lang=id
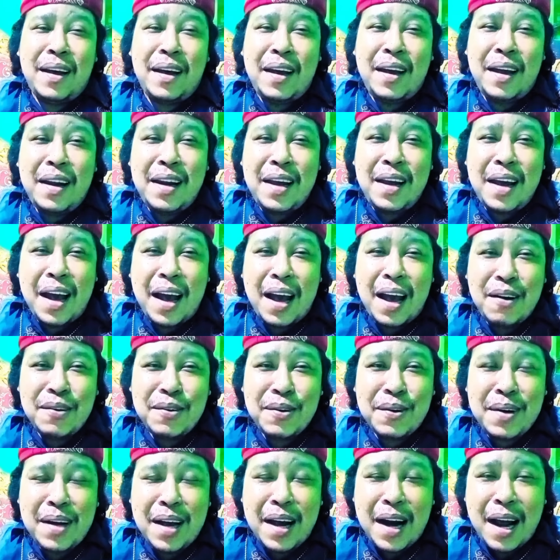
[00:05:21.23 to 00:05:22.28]
ini
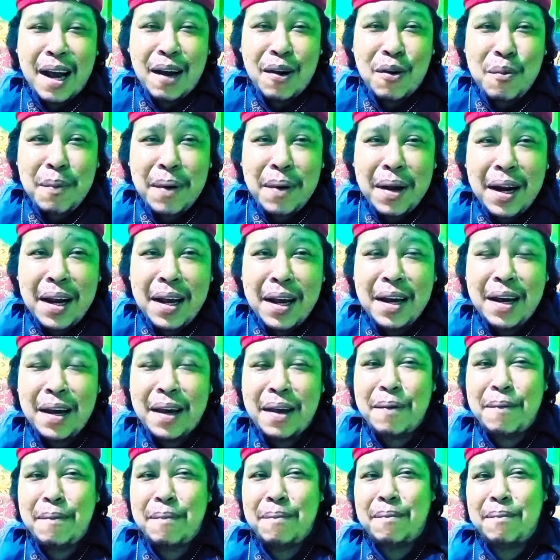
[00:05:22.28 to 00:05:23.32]
harus saudaraku
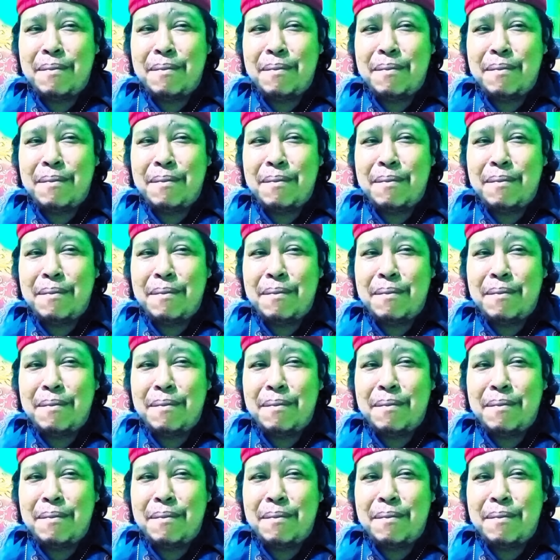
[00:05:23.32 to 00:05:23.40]
miliki